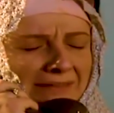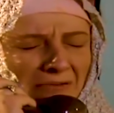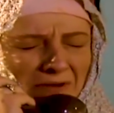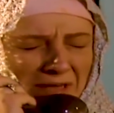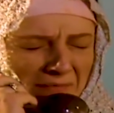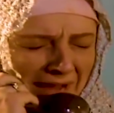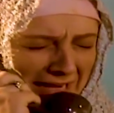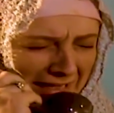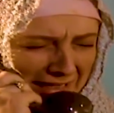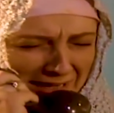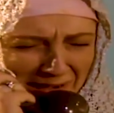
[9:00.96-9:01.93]
طولي
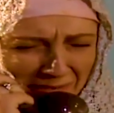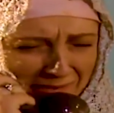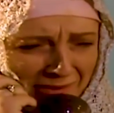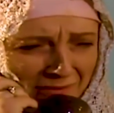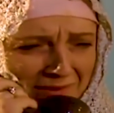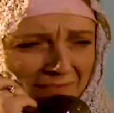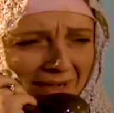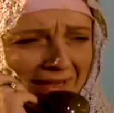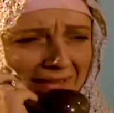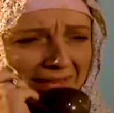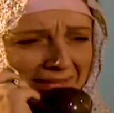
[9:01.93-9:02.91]
بالك يا هو طولي
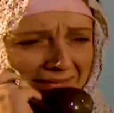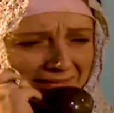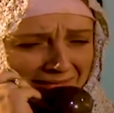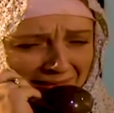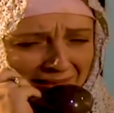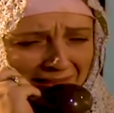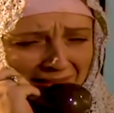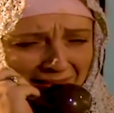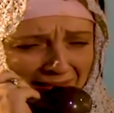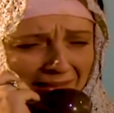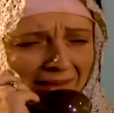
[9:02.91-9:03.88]
بالك
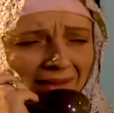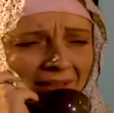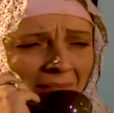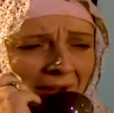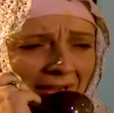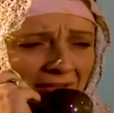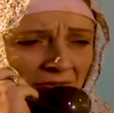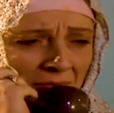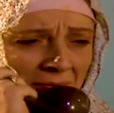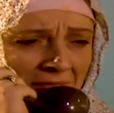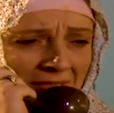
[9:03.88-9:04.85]
الله معك
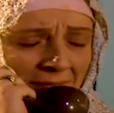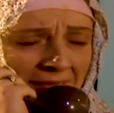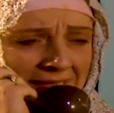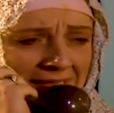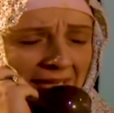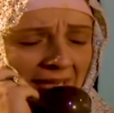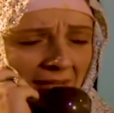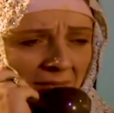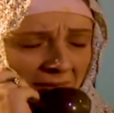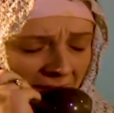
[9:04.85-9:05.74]
تبريني مع السلامه